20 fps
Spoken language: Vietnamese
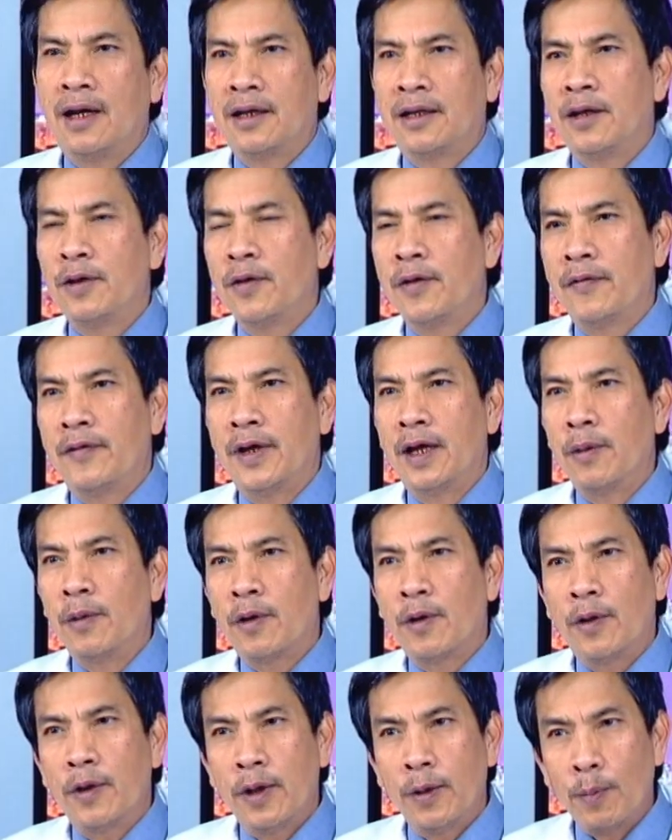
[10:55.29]
Thưa quý vị,
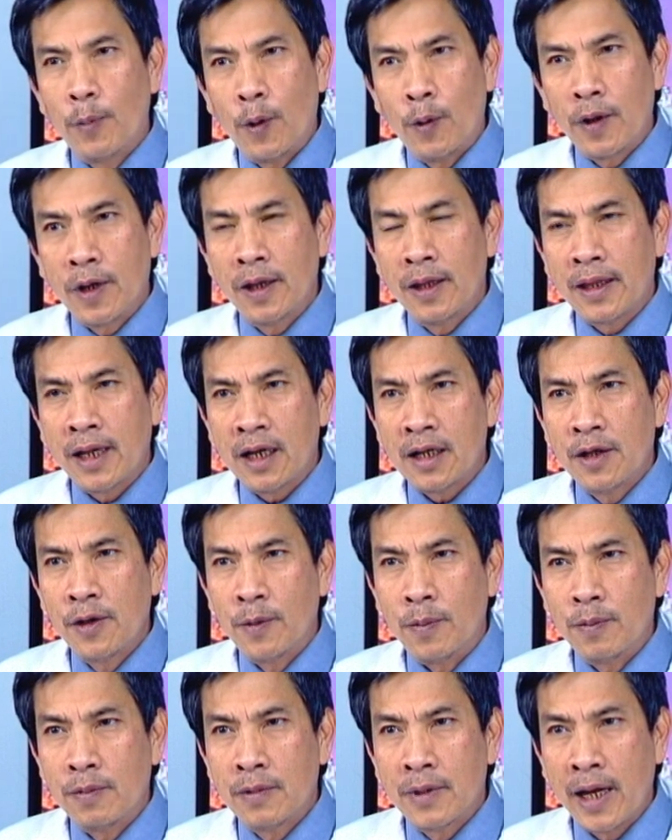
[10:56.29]
rồi một cái tác
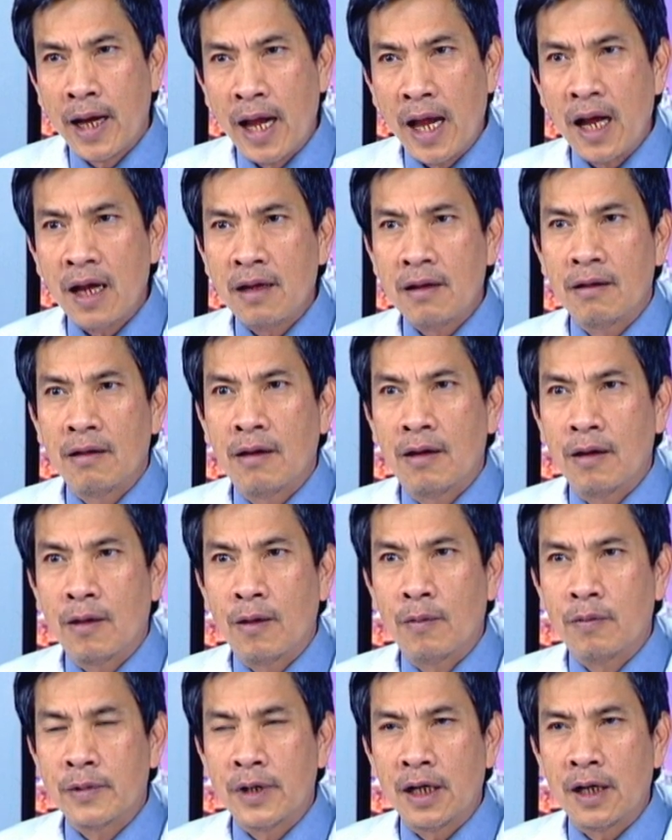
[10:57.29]
dụng khác
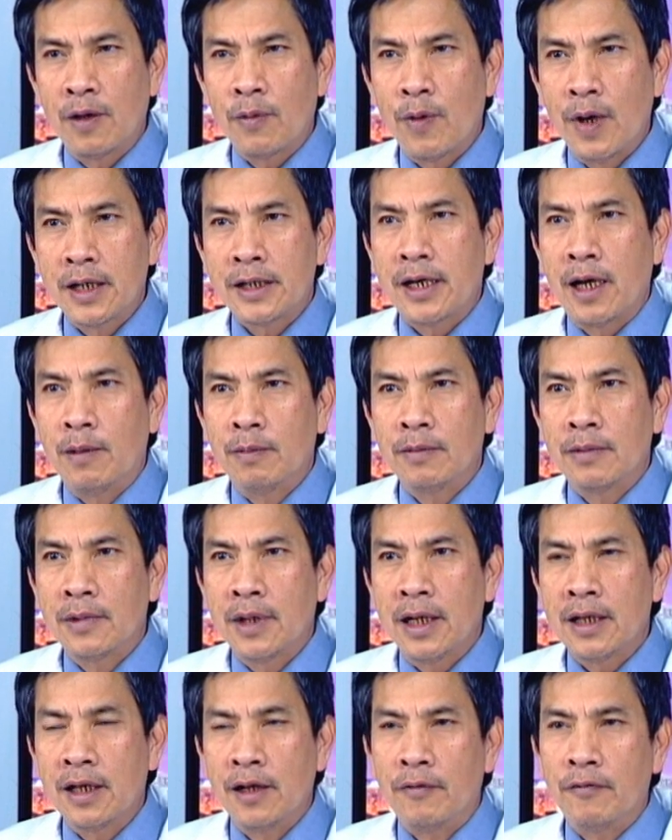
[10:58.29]
cũng rất là quan trọng,
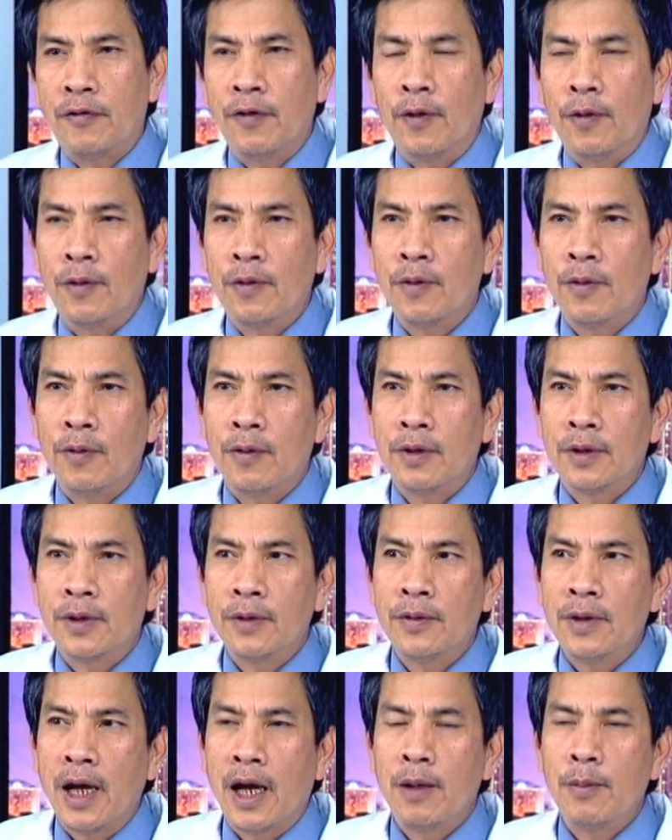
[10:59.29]
tác dụng phụ của
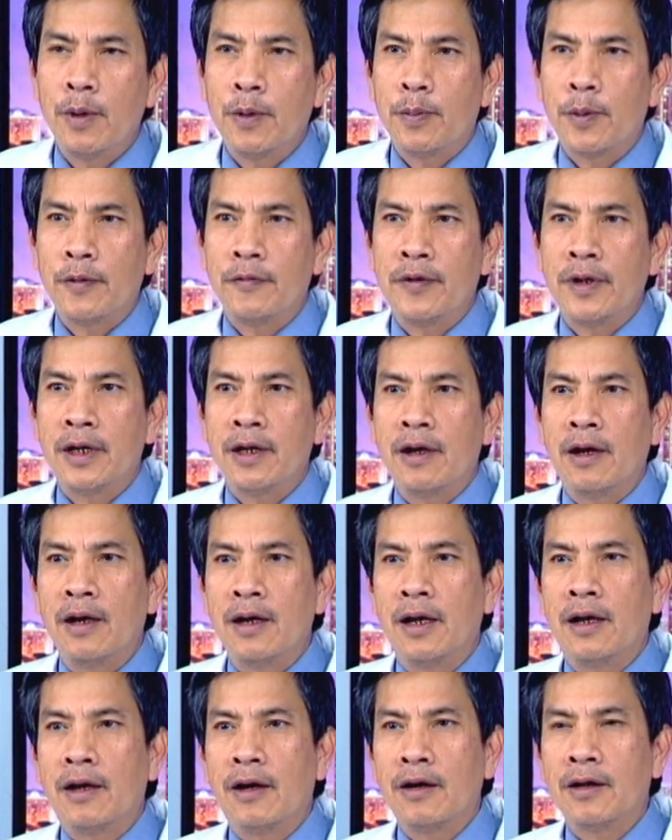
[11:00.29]
thuốc ibuprofen đó
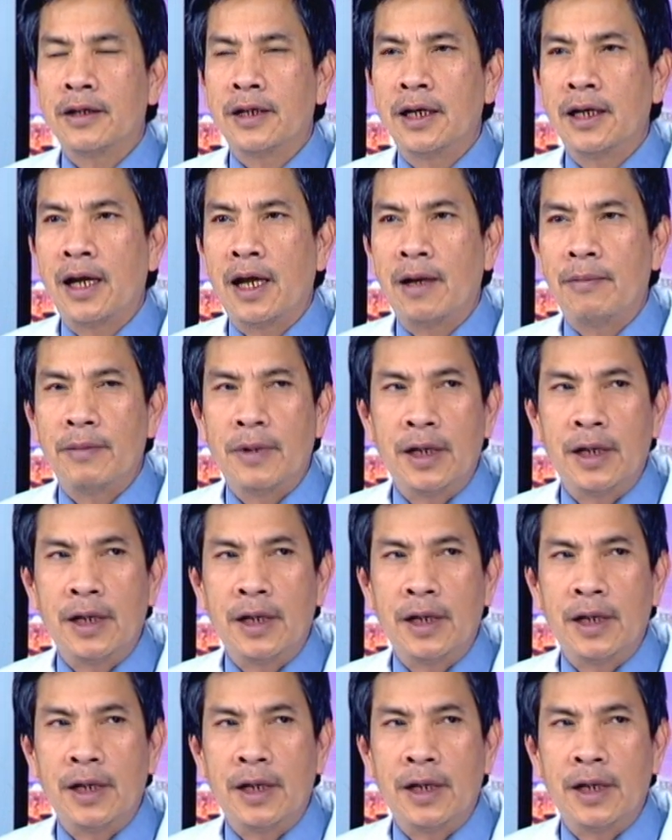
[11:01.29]
là nó có thể làm